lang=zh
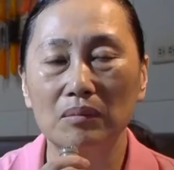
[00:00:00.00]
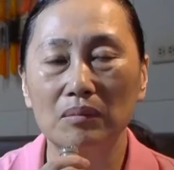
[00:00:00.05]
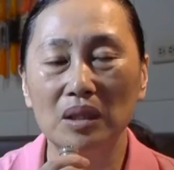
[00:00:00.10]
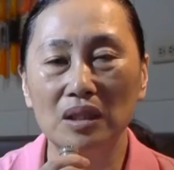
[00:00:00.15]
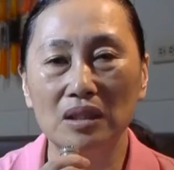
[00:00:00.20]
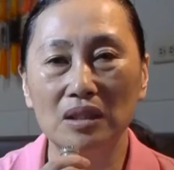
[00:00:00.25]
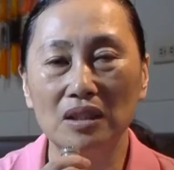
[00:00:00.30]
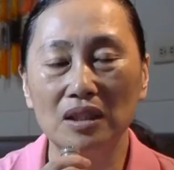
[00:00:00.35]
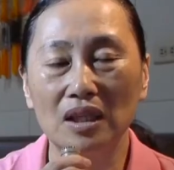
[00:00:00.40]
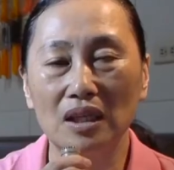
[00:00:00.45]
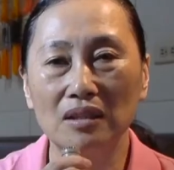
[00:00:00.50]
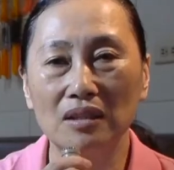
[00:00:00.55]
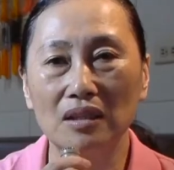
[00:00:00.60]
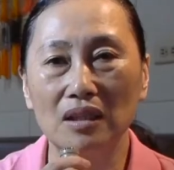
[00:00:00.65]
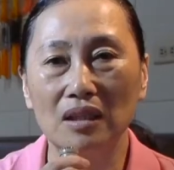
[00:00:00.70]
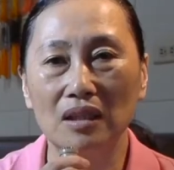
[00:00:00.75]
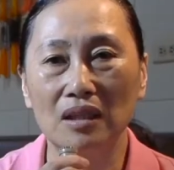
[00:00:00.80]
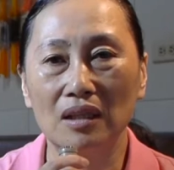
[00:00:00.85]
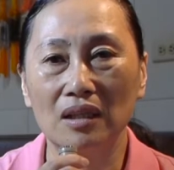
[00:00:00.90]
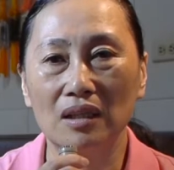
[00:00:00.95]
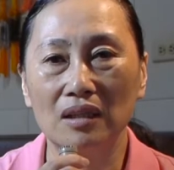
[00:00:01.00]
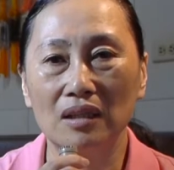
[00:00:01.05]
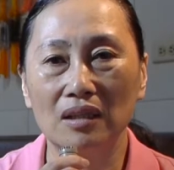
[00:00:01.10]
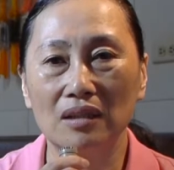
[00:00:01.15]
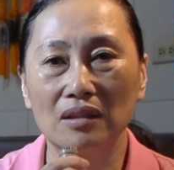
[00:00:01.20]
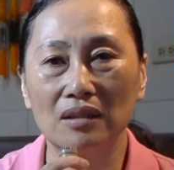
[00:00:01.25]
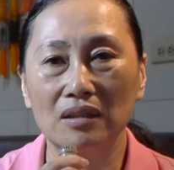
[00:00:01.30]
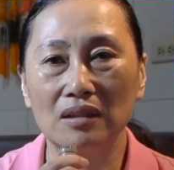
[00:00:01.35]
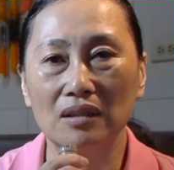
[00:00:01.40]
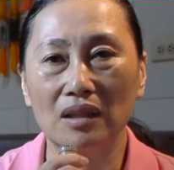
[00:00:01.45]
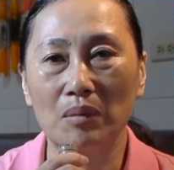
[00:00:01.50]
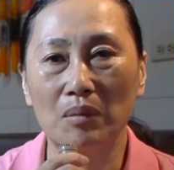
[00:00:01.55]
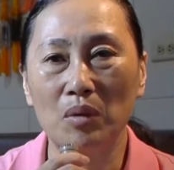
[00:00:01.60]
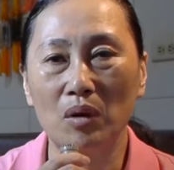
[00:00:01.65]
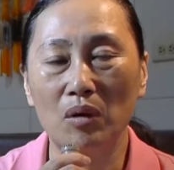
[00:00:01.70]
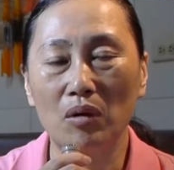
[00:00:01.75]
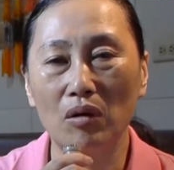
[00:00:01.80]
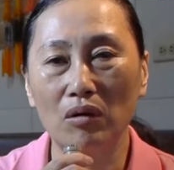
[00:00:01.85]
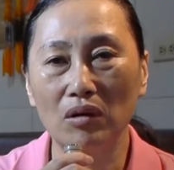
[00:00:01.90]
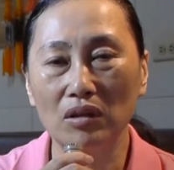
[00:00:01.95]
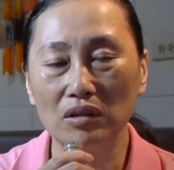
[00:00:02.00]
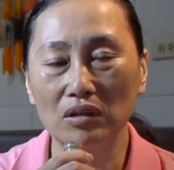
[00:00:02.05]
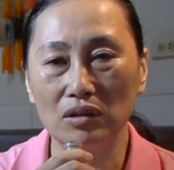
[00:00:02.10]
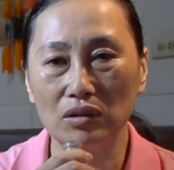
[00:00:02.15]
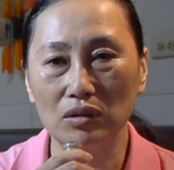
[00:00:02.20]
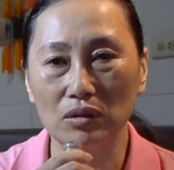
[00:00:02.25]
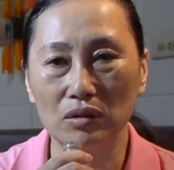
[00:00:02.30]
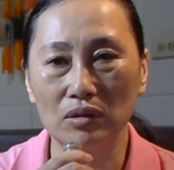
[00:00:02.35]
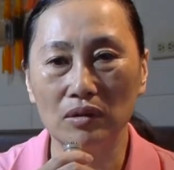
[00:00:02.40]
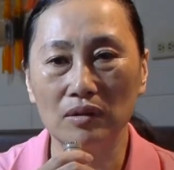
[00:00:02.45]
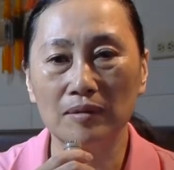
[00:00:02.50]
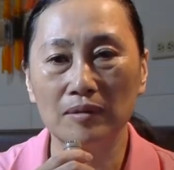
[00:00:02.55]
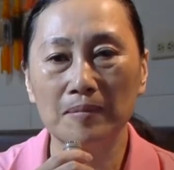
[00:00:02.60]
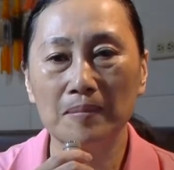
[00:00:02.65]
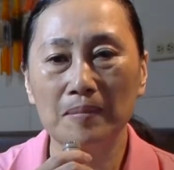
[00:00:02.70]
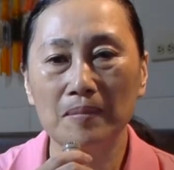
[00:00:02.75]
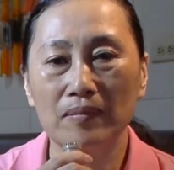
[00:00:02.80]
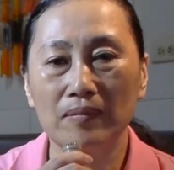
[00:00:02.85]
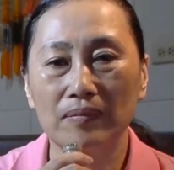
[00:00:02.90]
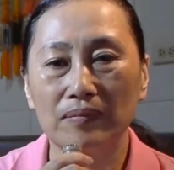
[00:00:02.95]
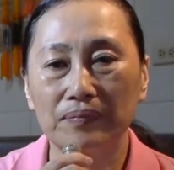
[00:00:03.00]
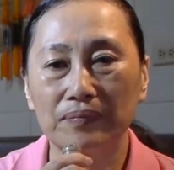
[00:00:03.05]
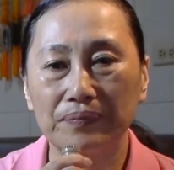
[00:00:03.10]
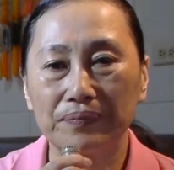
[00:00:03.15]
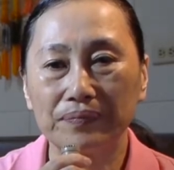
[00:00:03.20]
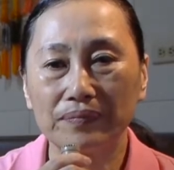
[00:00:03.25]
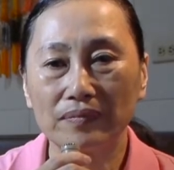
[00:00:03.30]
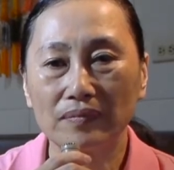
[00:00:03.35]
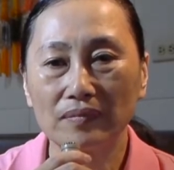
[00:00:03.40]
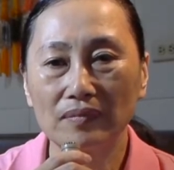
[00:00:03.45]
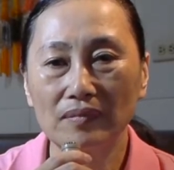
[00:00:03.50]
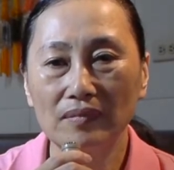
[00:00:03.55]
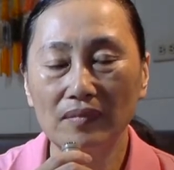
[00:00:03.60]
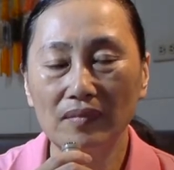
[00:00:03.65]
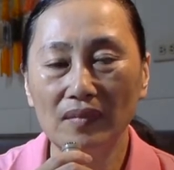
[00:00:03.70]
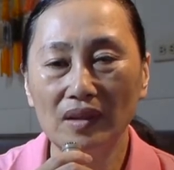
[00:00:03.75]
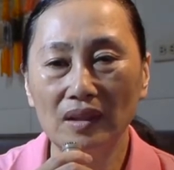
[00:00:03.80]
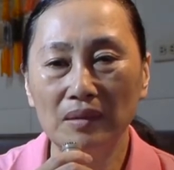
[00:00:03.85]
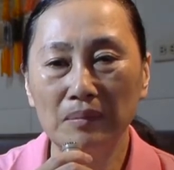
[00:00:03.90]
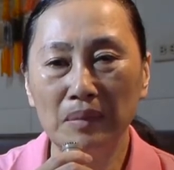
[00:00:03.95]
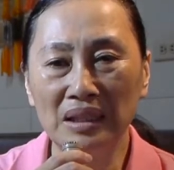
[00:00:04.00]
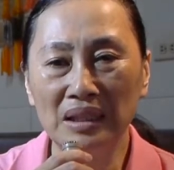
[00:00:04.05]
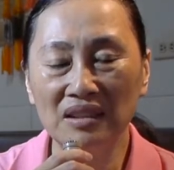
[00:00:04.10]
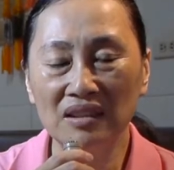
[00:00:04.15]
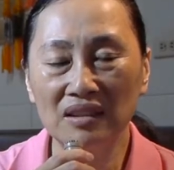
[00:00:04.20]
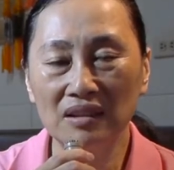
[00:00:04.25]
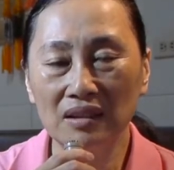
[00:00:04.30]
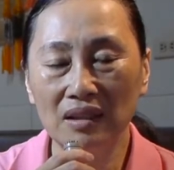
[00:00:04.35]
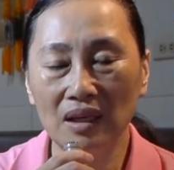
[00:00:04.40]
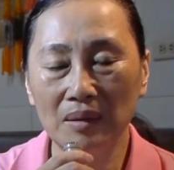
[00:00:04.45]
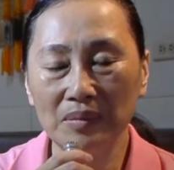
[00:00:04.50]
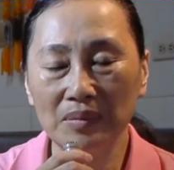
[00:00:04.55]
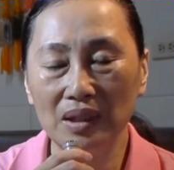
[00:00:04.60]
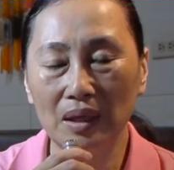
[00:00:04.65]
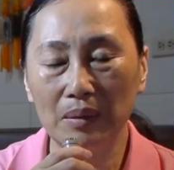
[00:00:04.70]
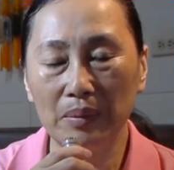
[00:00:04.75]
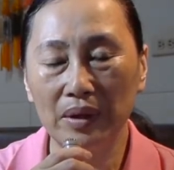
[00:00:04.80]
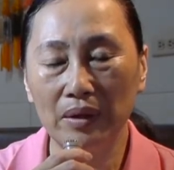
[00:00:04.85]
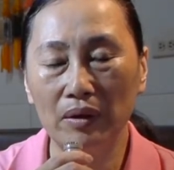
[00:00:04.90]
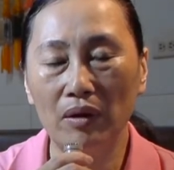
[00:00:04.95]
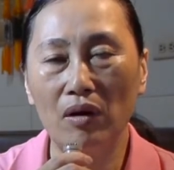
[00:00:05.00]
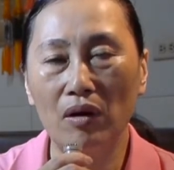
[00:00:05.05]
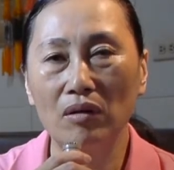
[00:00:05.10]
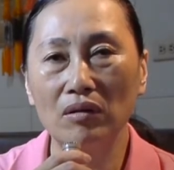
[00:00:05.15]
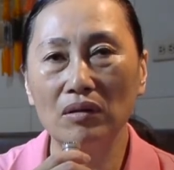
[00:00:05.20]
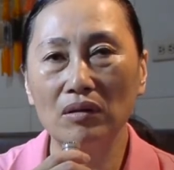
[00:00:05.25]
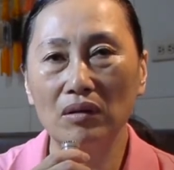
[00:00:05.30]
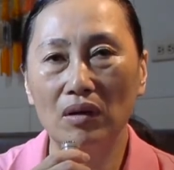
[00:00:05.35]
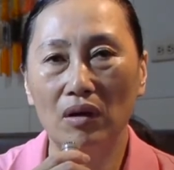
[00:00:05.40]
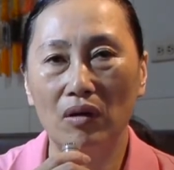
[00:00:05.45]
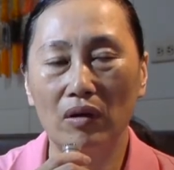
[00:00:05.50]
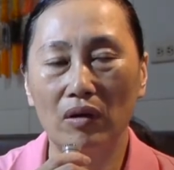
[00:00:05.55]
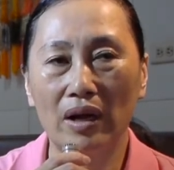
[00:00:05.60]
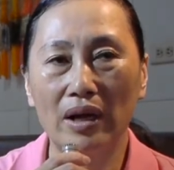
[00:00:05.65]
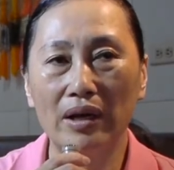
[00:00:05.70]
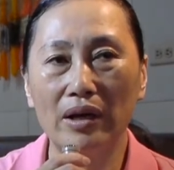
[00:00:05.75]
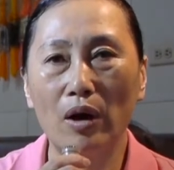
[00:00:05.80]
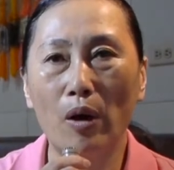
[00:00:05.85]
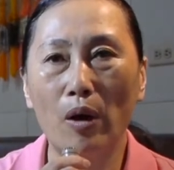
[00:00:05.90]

要去请即个三门公的时阵，也是感谢袂方，互咱的